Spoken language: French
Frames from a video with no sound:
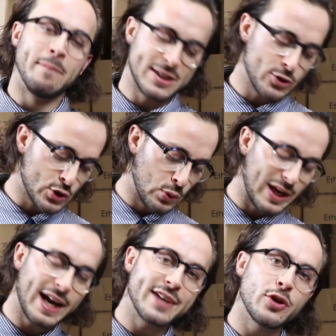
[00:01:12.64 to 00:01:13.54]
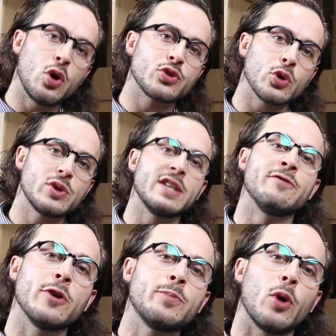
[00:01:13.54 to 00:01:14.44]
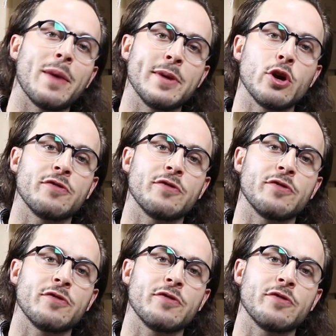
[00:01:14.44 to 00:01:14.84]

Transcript: Mais ce sont les riders entre eux qui votent pour la meilleure